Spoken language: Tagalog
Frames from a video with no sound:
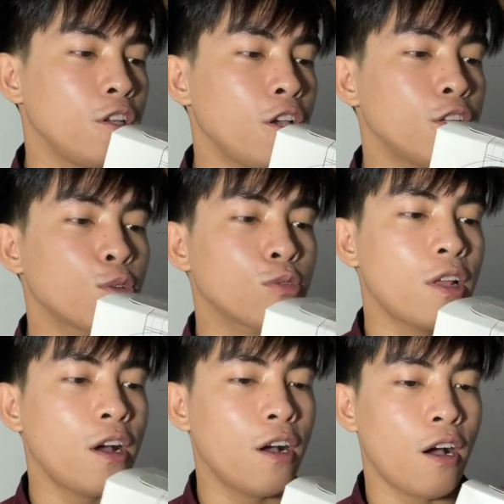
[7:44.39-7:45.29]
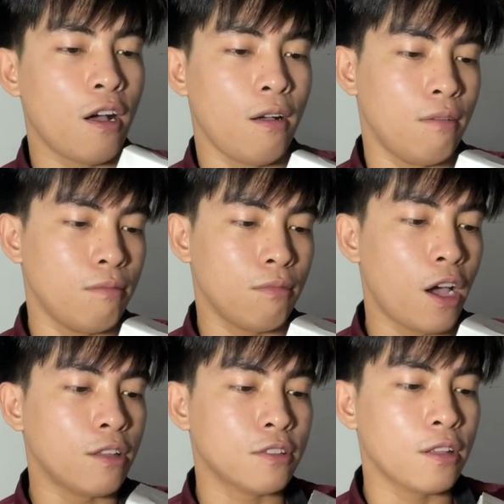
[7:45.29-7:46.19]
Di-kiss ko talaga.
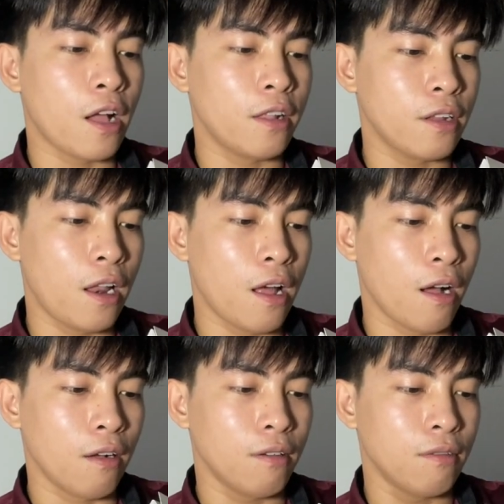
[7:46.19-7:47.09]
Kahit sa dal na lang.